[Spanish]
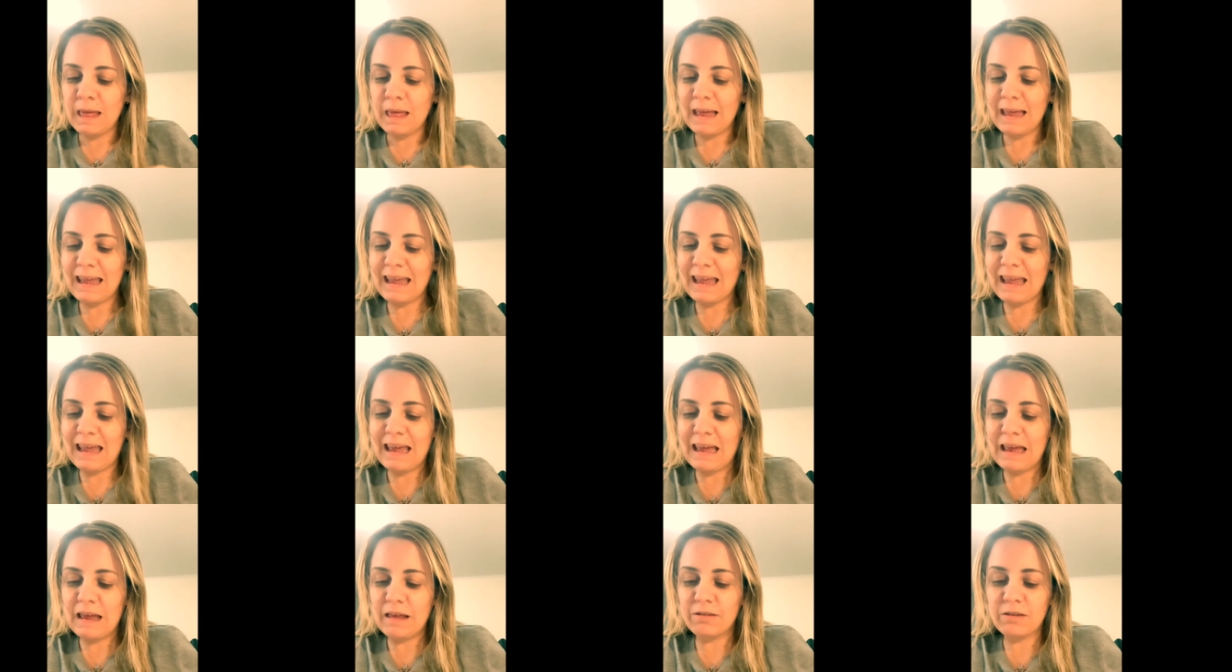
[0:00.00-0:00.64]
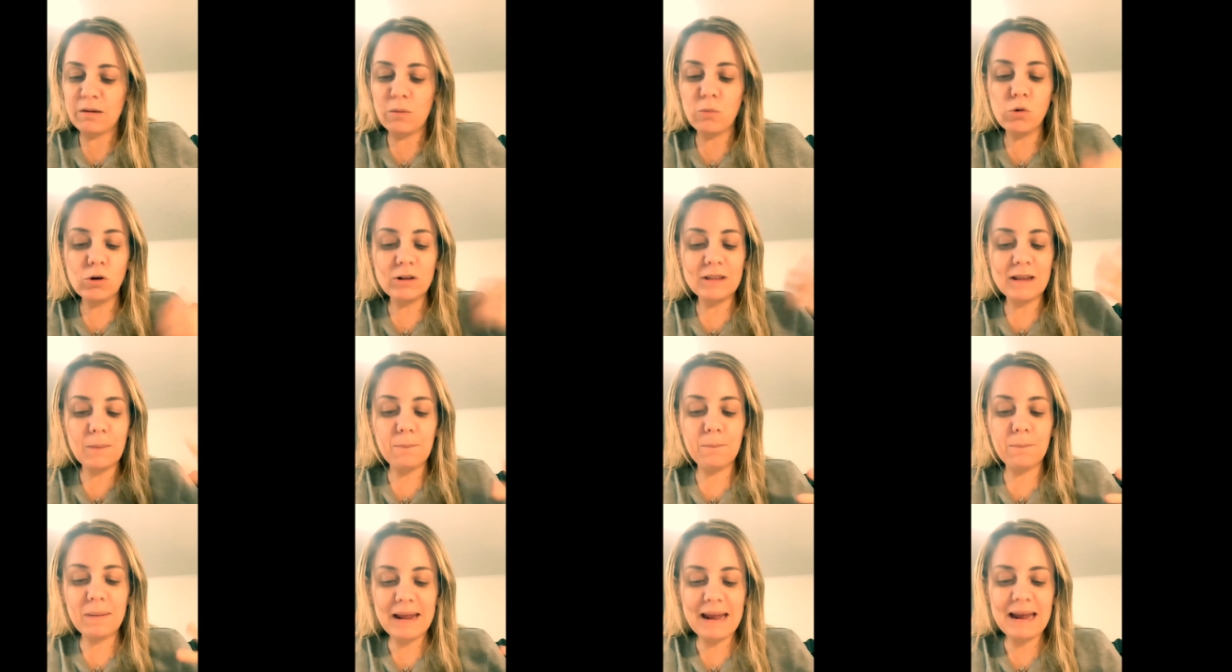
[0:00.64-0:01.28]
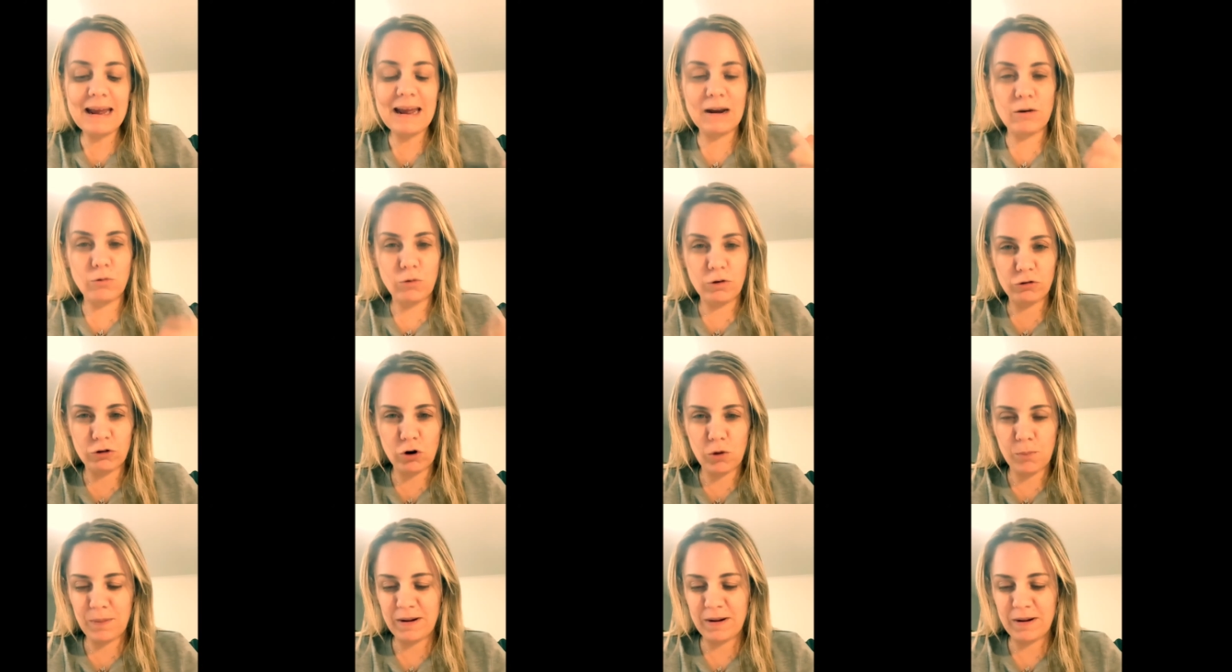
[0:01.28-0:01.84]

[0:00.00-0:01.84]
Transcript: que se multipliquen nuestros